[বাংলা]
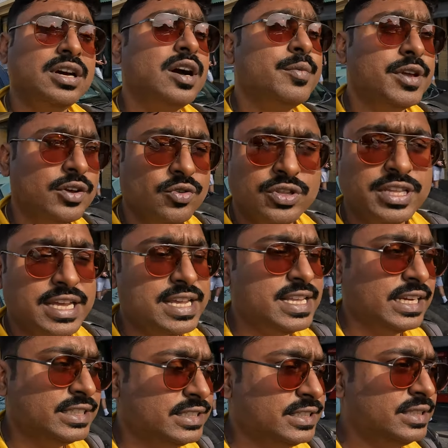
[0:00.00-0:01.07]
আমি এখন ওইদিকেই
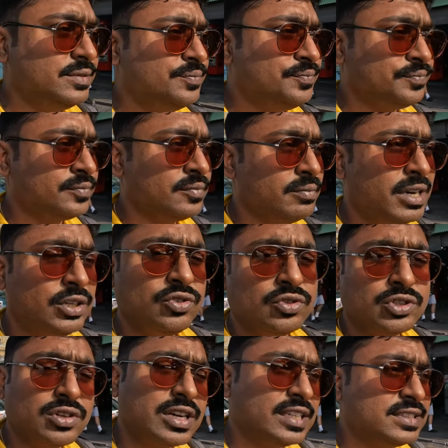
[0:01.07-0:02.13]
যাচ্ছি বাট দুটো